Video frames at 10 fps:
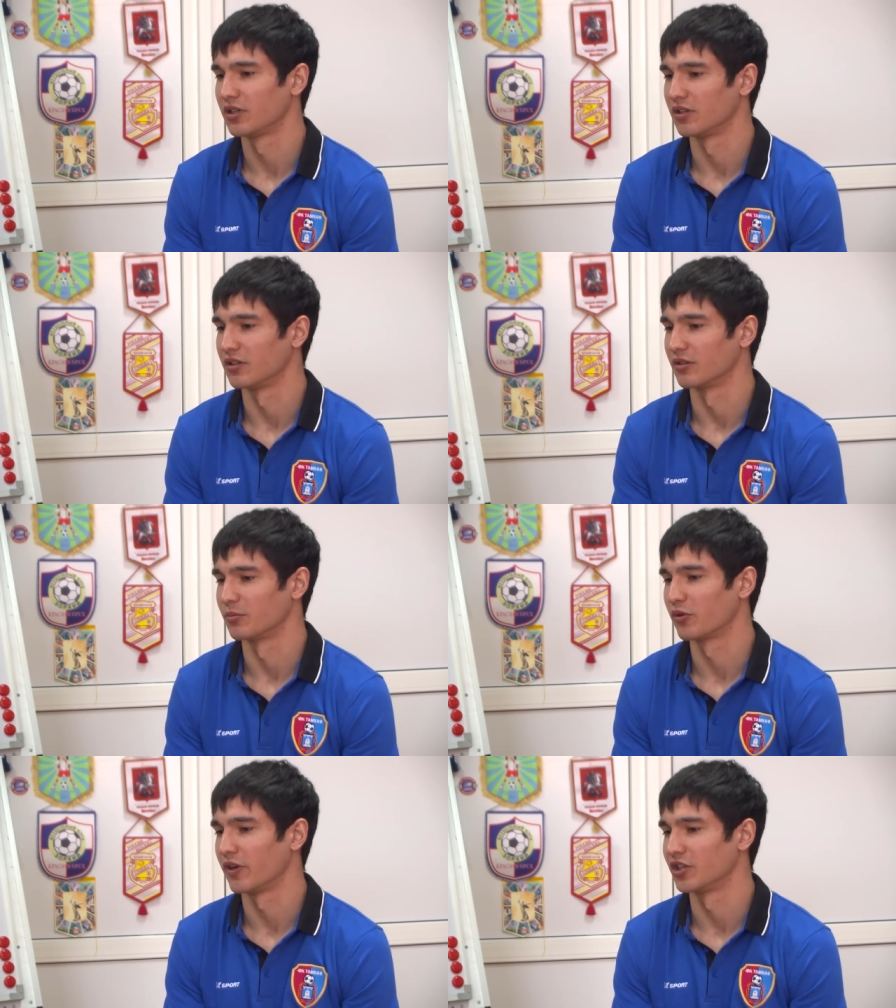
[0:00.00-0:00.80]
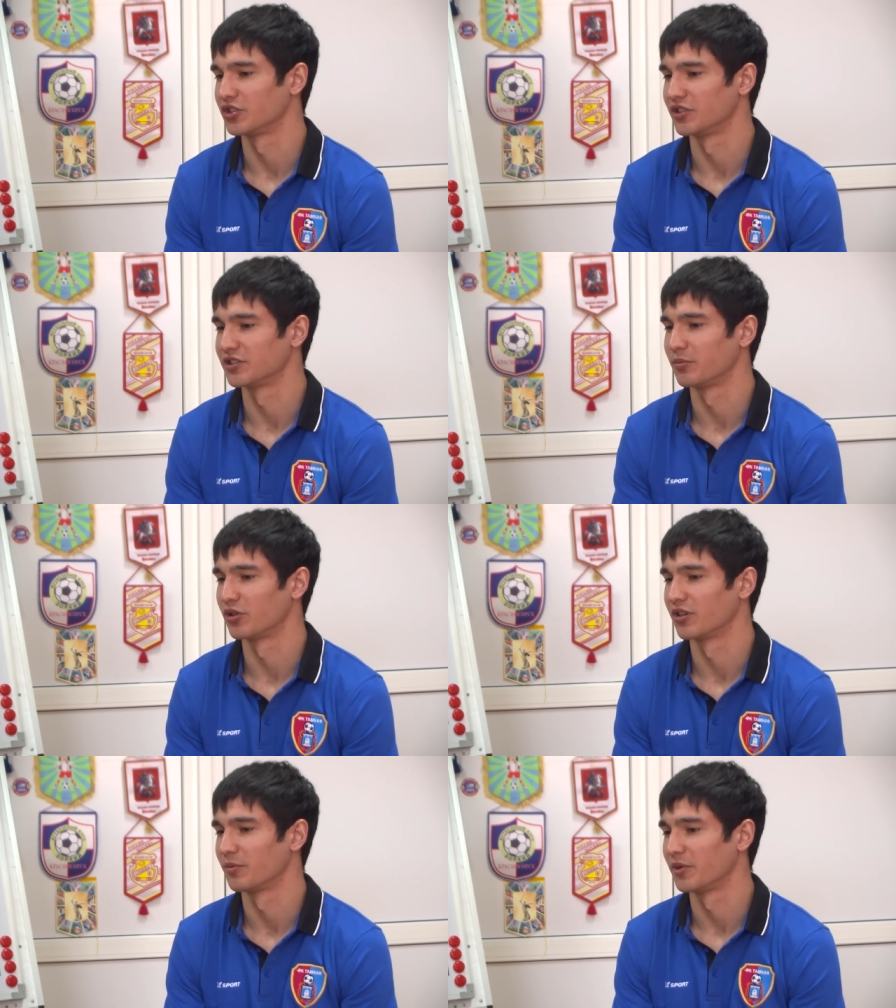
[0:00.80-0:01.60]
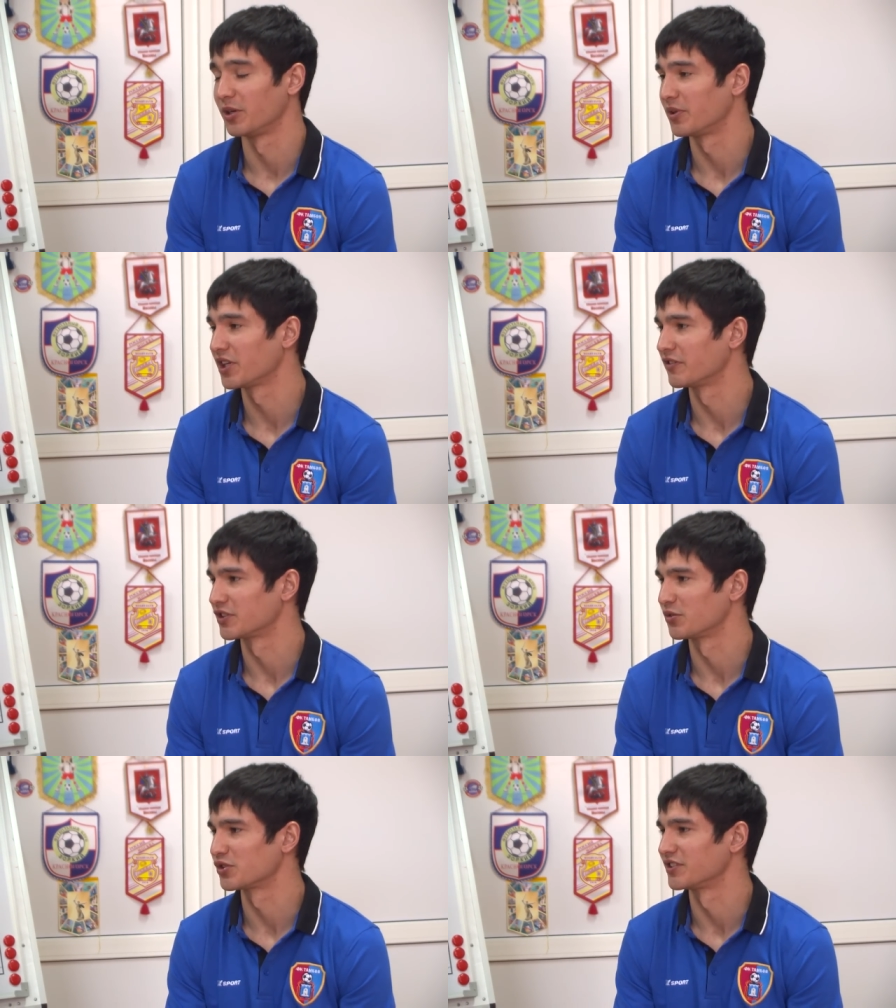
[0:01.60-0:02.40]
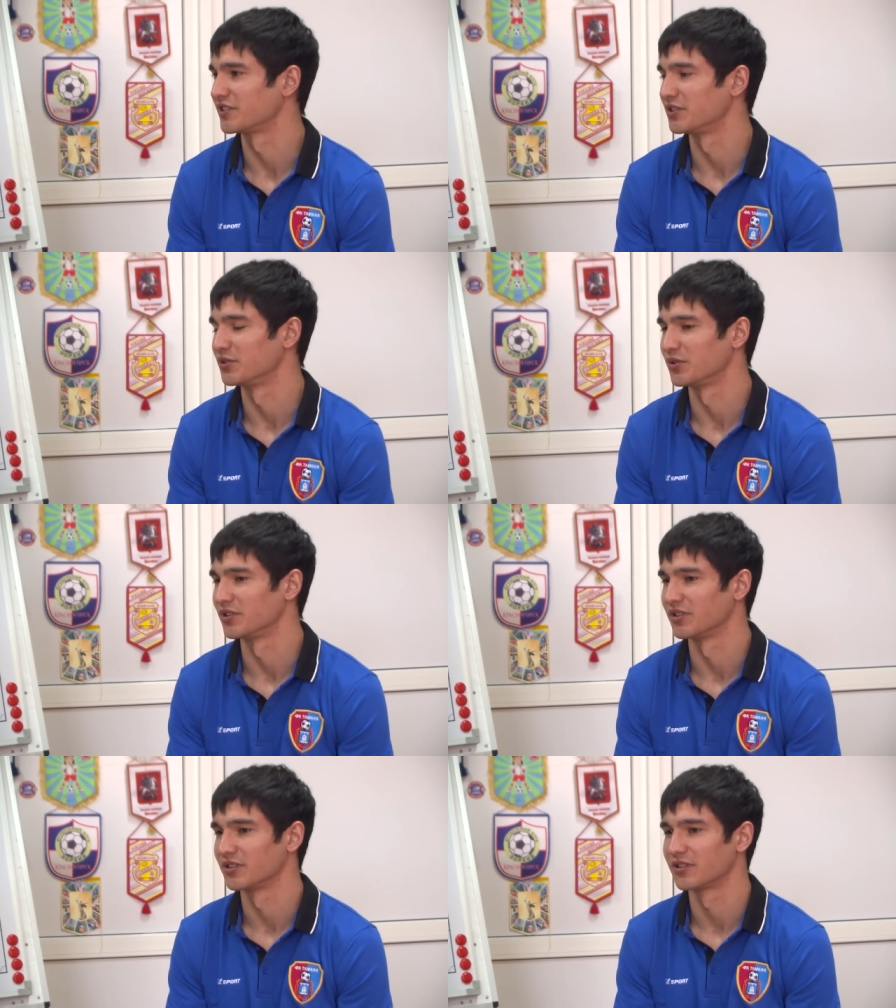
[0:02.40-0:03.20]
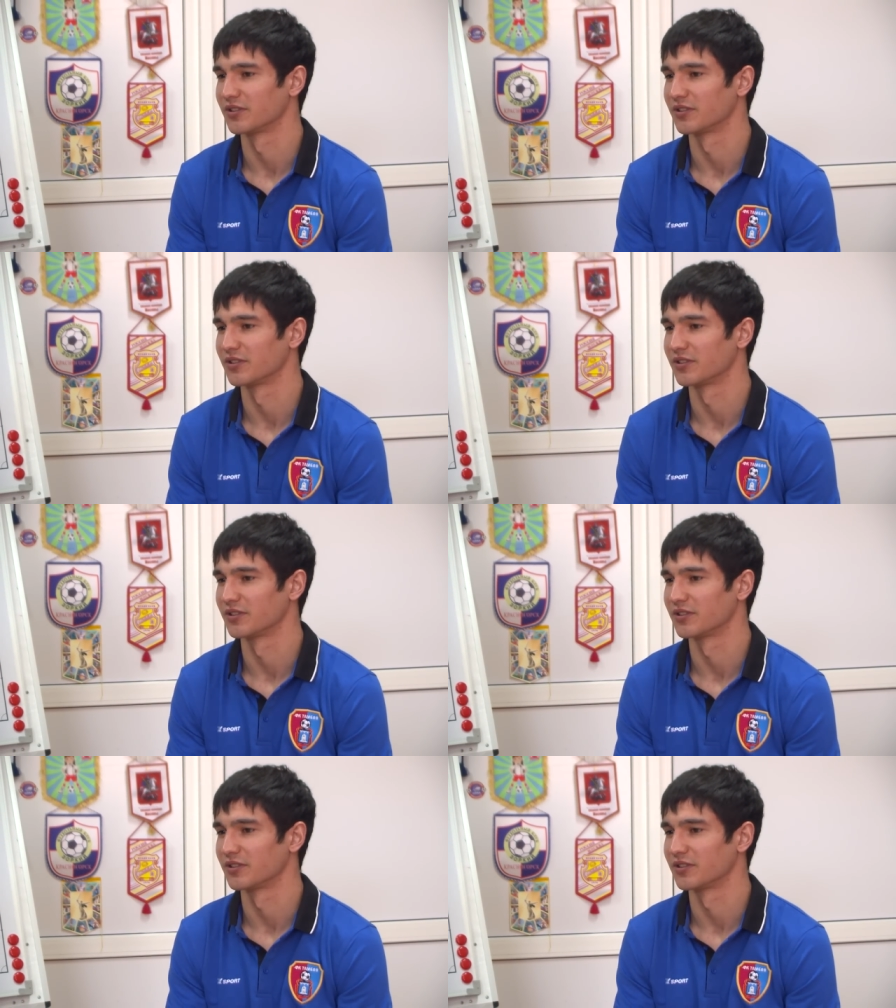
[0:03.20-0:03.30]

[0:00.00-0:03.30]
э, буквально через забор перепрыгиваешь, ты уже на стадионе,